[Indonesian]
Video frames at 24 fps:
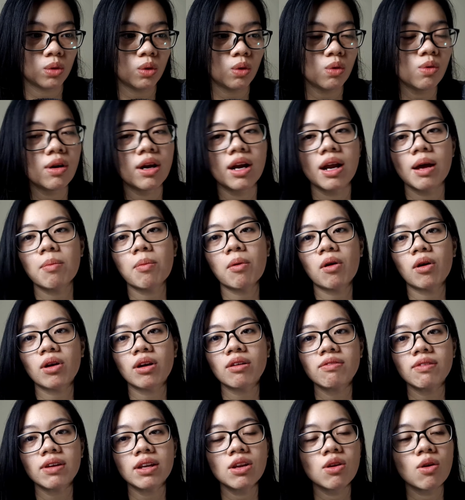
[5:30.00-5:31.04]
Udah deh,
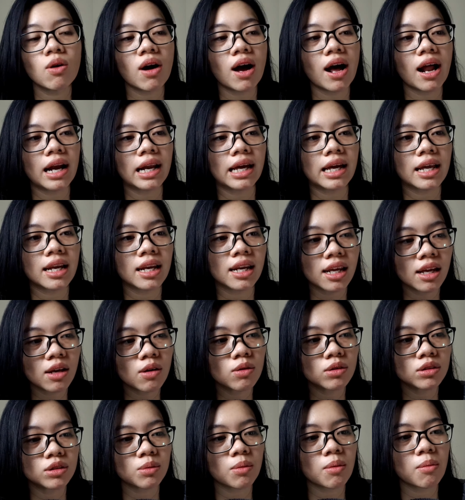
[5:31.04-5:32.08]
pokoknya video kali ini
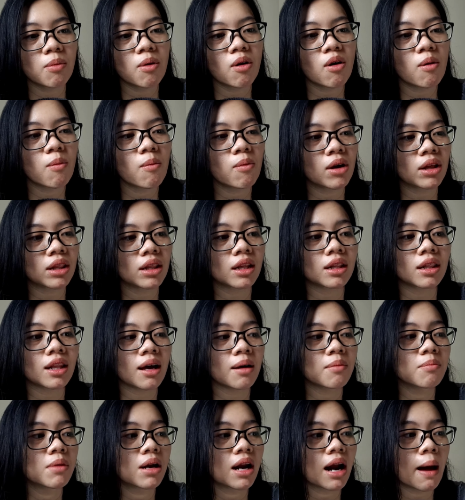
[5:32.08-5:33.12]
gue cuma mau ngomongin
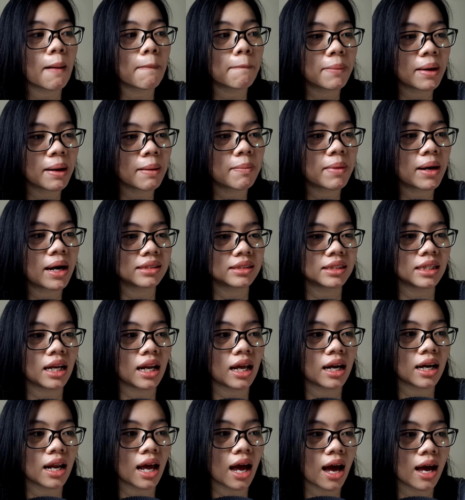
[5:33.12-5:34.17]
tentang berapa
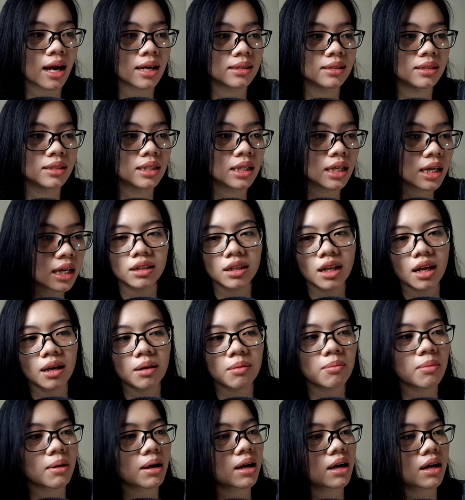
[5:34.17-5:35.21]
penghasilannya aja
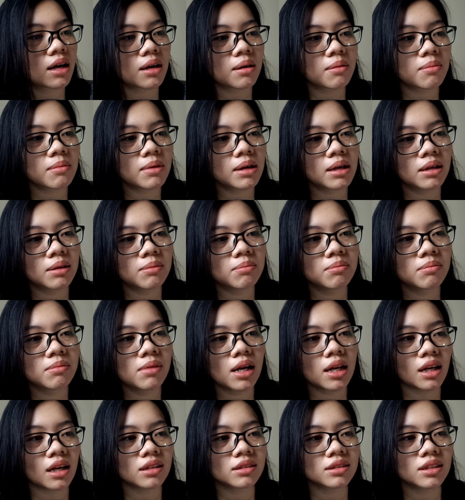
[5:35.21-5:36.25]
tanpa
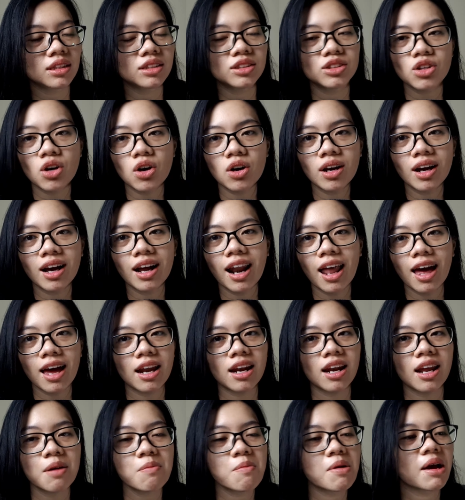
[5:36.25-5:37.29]
memberi cincong yang
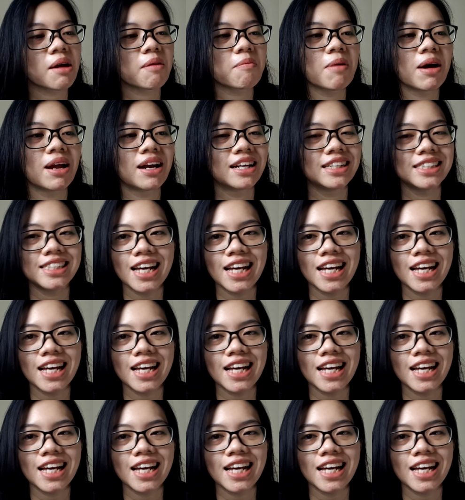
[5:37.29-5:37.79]
lainnya, bagaimana